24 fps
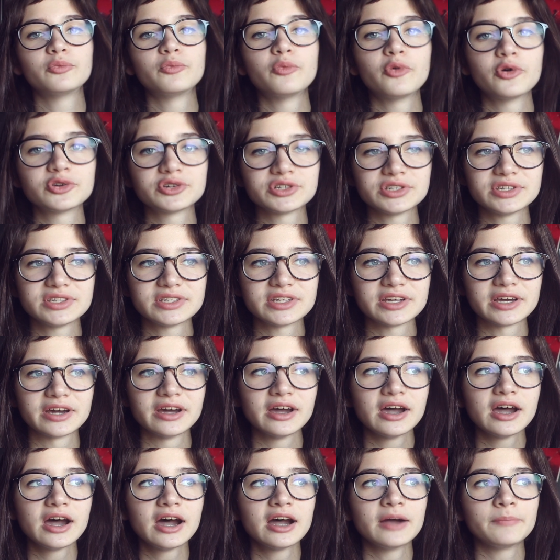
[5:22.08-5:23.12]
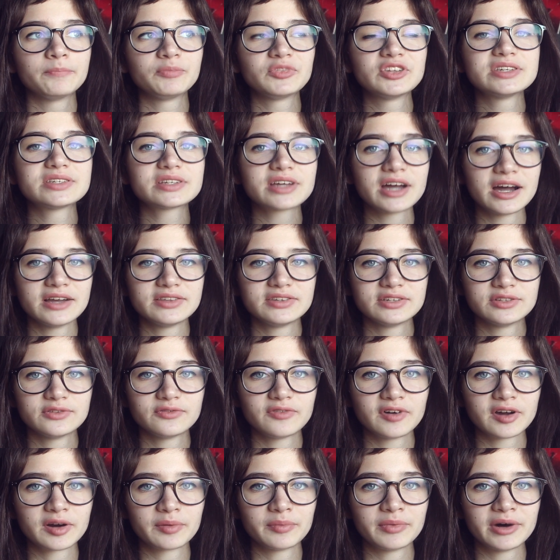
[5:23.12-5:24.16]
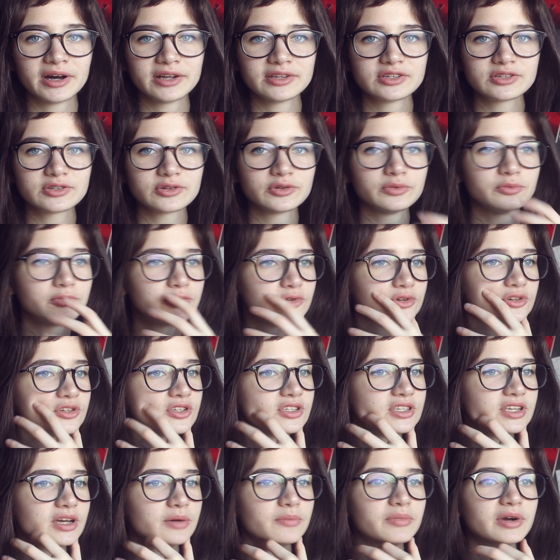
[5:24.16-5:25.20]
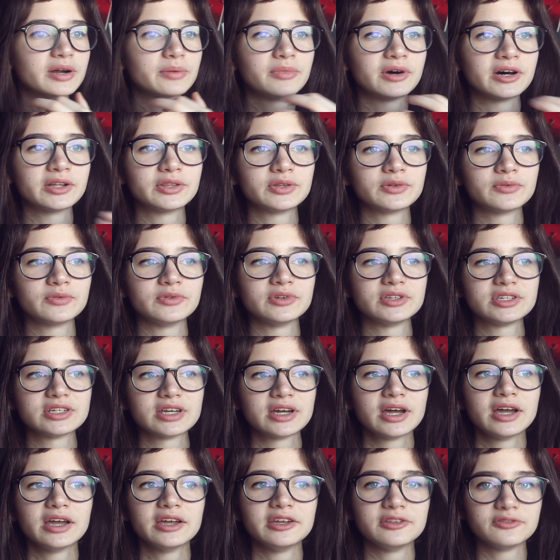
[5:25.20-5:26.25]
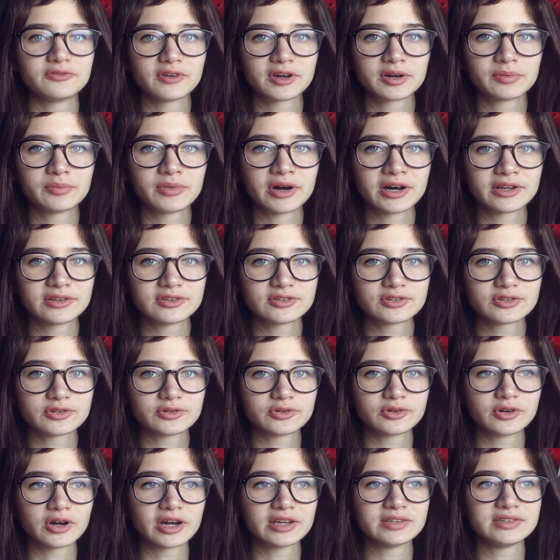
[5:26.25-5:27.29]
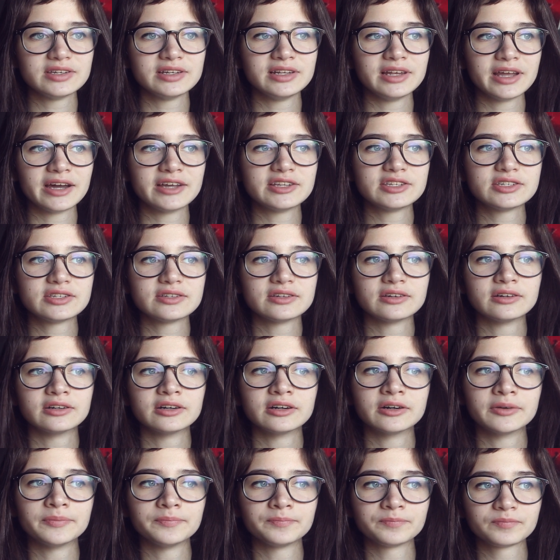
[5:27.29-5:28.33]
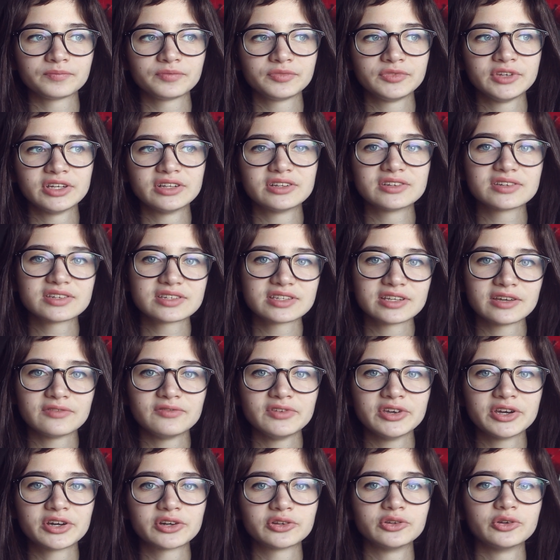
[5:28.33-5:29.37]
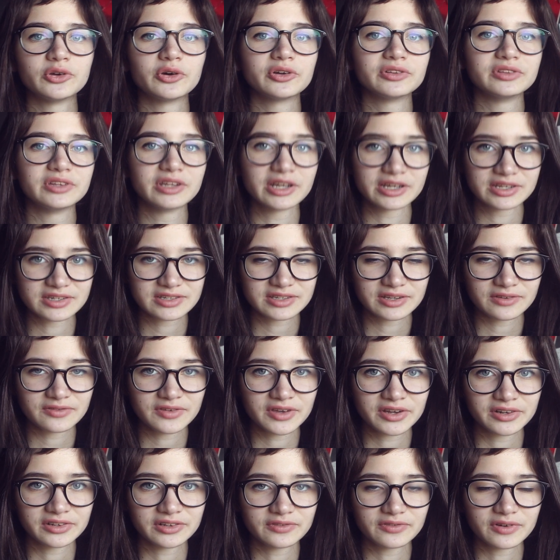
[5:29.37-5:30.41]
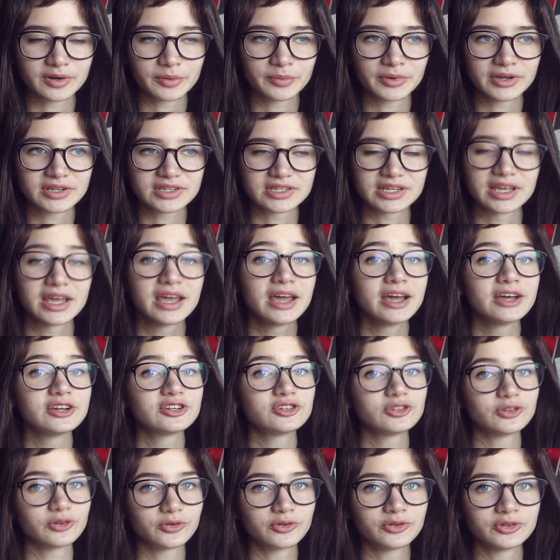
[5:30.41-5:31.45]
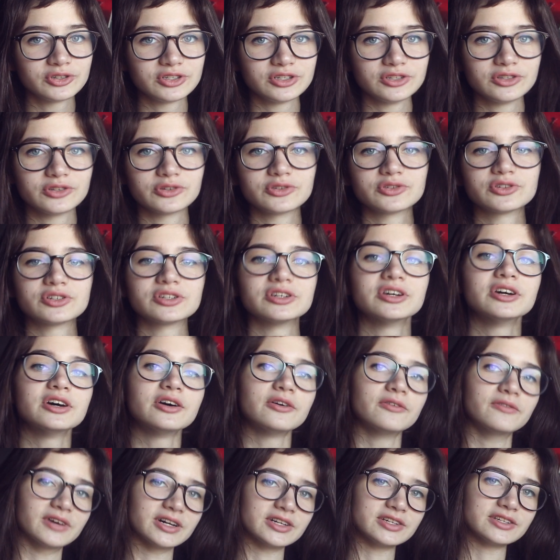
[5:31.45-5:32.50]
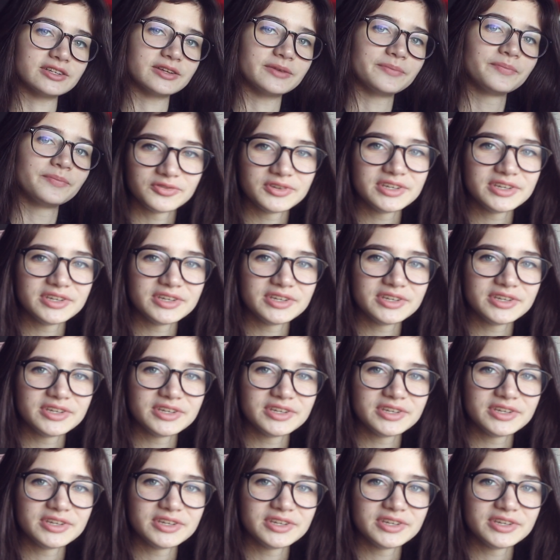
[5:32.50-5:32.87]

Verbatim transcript: можете искать информацию, можете обрабатывать информацию, отделять э, недостоверную от достоверной информации, что очень тоже важно.